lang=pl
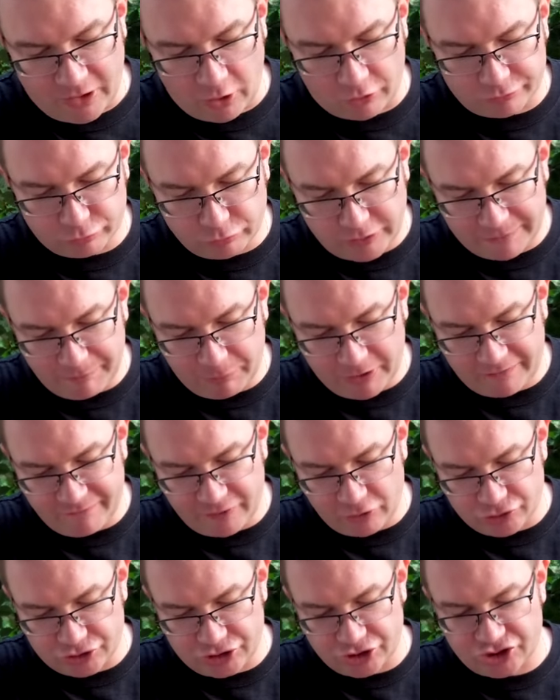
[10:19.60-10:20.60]
O, tutaj
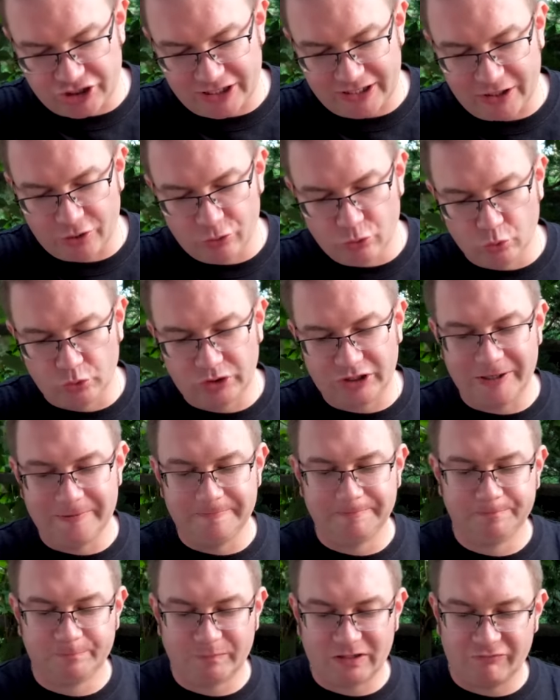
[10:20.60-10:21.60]
pojawiają się też takie
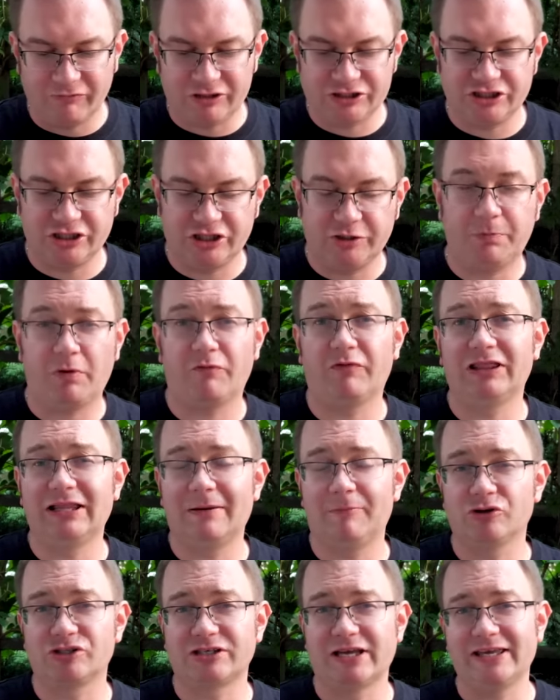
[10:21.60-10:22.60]
nuty właśnie typowe
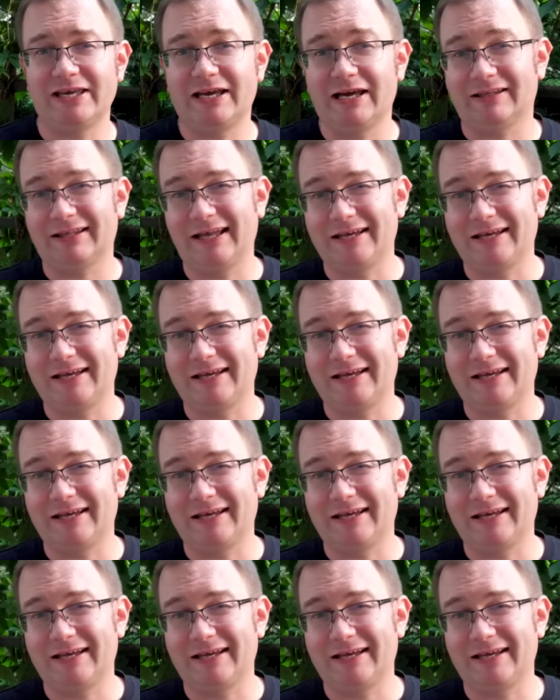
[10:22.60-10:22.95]
dla mozaika,